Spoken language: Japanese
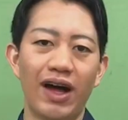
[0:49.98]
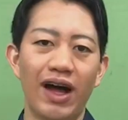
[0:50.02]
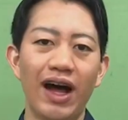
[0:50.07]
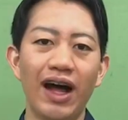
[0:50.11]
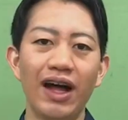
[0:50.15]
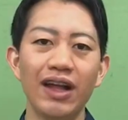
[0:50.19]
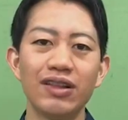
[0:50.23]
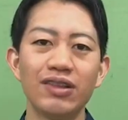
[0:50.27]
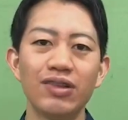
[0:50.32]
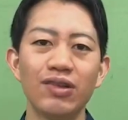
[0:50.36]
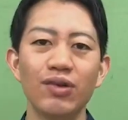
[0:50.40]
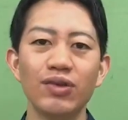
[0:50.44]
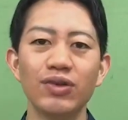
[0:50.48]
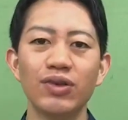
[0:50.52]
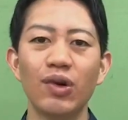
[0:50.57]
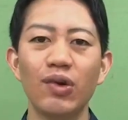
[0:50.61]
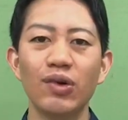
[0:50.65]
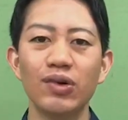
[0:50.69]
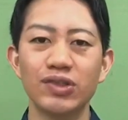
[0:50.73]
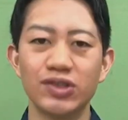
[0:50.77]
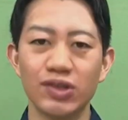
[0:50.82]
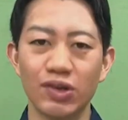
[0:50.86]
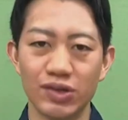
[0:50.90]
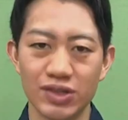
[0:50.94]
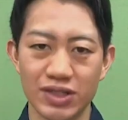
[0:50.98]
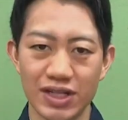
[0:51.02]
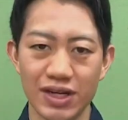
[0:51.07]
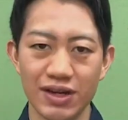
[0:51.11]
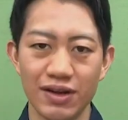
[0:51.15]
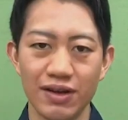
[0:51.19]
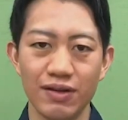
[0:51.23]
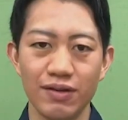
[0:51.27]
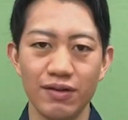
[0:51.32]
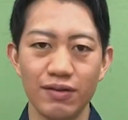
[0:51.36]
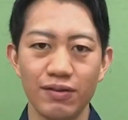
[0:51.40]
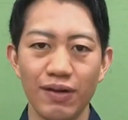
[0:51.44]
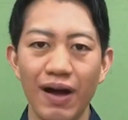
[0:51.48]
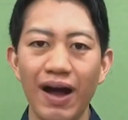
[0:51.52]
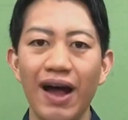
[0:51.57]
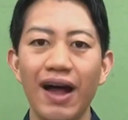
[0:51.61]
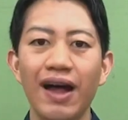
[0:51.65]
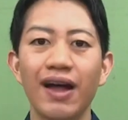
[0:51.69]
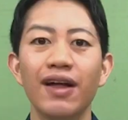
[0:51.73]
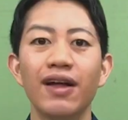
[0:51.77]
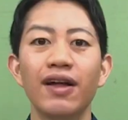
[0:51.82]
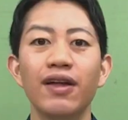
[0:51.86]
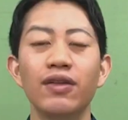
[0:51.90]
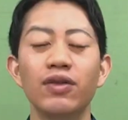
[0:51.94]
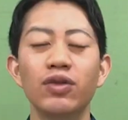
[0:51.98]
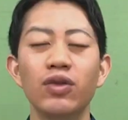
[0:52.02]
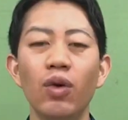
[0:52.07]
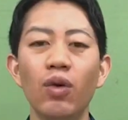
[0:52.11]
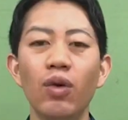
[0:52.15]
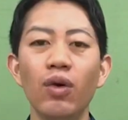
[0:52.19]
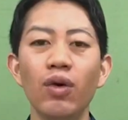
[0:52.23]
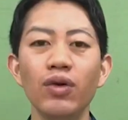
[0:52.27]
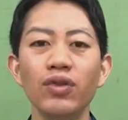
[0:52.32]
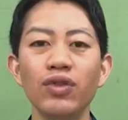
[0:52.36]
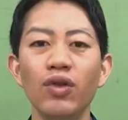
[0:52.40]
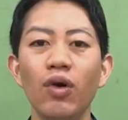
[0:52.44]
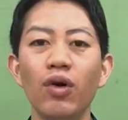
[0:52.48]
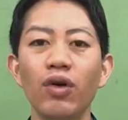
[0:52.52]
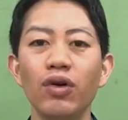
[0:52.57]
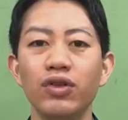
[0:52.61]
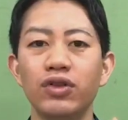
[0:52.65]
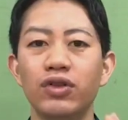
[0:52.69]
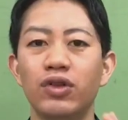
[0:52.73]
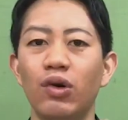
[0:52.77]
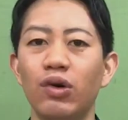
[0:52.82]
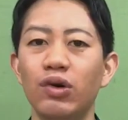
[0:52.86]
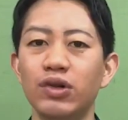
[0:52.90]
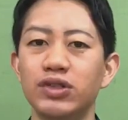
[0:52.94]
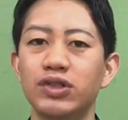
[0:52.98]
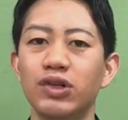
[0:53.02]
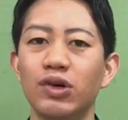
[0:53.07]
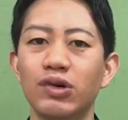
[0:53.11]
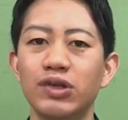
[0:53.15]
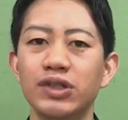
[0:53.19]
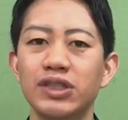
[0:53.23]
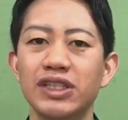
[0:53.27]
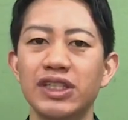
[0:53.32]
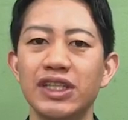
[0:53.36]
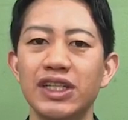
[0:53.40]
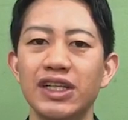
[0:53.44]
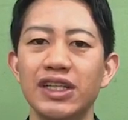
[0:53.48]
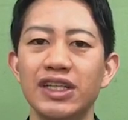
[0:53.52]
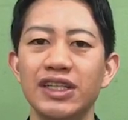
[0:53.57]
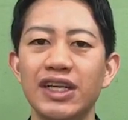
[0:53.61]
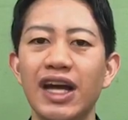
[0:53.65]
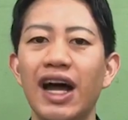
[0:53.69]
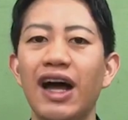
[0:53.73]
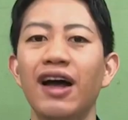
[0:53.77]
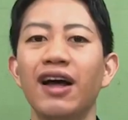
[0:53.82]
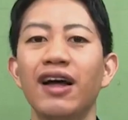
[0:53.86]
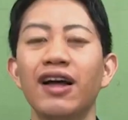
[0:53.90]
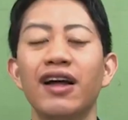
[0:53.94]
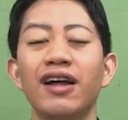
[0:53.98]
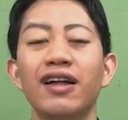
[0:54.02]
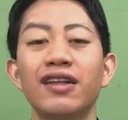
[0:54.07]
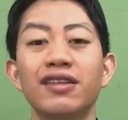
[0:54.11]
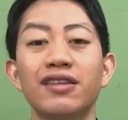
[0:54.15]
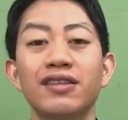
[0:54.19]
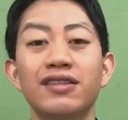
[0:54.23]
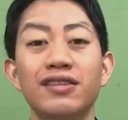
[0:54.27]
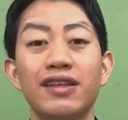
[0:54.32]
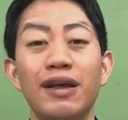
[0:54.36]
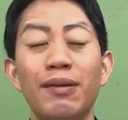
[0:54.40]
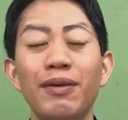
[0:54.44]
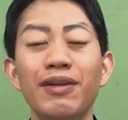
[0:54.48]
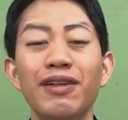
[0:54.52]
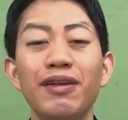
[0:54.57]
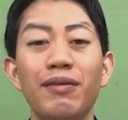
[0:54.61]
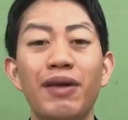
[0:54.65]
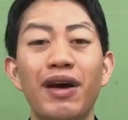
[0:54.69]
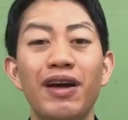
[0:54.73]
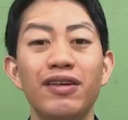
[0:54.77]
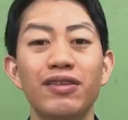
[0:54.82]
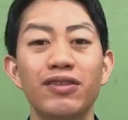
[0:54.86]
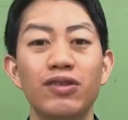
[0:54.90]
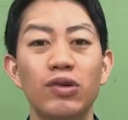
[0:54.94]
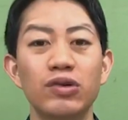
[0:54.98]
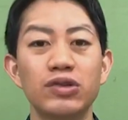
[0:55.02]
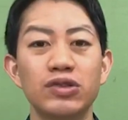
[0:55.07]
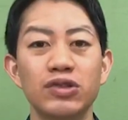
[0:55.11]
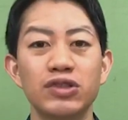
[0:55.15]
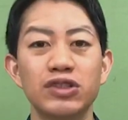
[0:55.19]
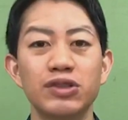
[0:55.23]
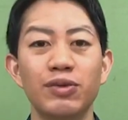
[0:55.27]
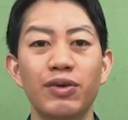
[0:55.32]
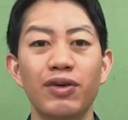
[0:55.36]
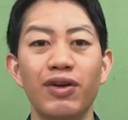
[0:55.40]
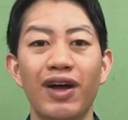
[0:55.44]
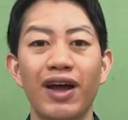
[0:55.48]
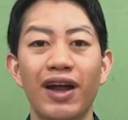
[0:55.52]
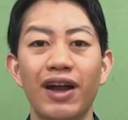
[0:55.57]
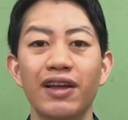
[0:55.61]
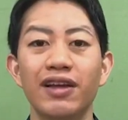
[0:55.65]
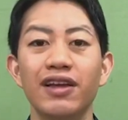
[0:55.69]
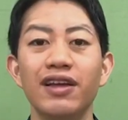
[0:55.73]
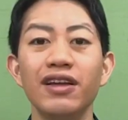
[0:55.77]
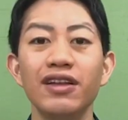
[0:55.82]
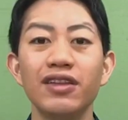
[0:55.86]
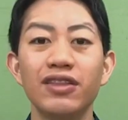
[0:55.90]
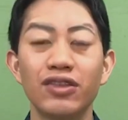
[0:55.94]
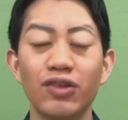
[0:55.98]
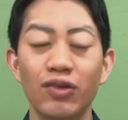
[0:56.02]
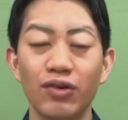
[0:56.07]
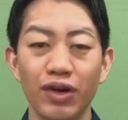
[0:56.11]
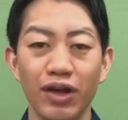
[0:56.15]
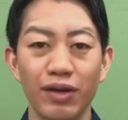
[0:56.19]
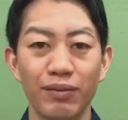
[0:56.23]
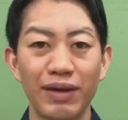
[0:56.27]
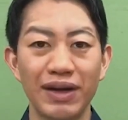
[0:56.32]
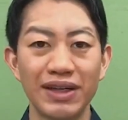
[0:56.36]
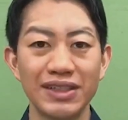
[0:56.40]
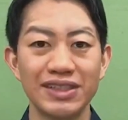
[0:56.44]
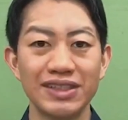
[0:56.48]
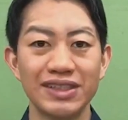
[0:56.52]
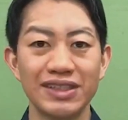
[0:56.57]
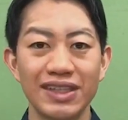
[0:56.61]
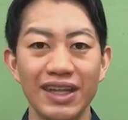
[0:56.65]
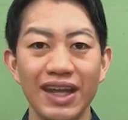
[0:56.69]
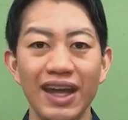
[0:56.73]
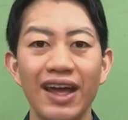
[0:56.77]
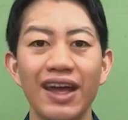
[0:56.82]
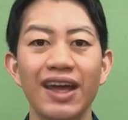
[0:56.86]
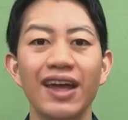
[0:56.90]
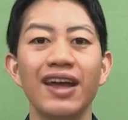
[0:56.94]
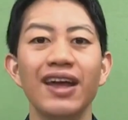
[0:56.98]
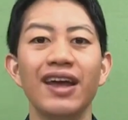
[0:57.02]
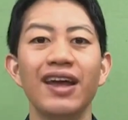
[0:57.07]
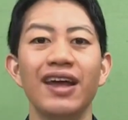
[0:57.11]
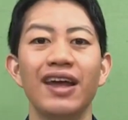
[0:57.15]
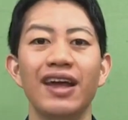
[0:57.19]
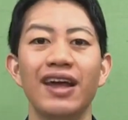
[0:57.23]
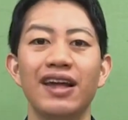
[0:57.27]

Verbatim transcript: アート道成寺は能の道成寺やさまざまある道成寺ものからヒントを得まして、